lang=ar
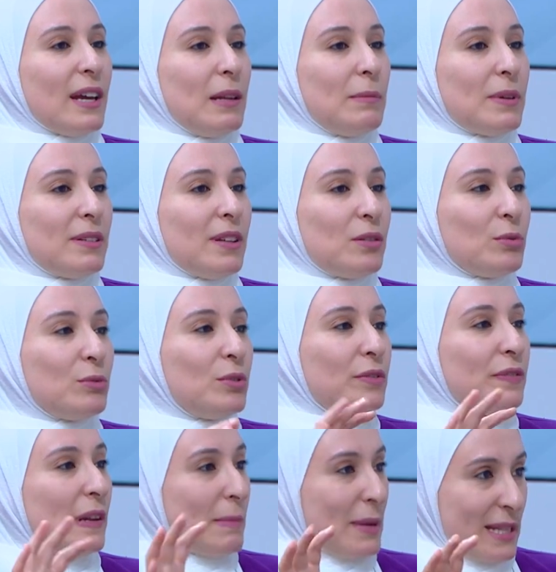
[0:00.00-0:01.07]
المرضى تكون
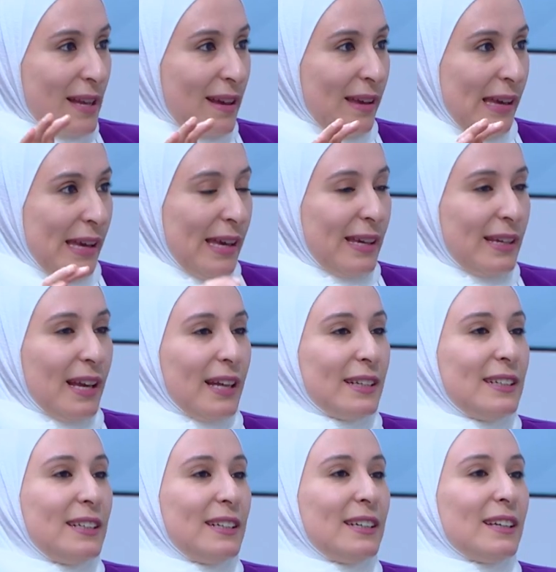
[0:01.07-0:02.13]
في المساء
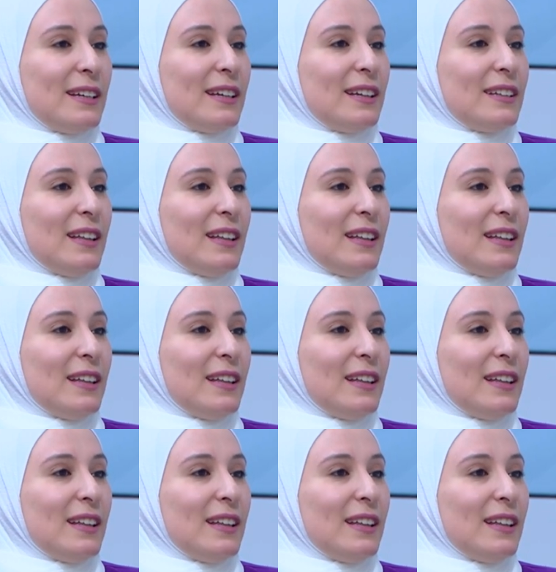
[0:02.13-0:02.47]
يعني آه،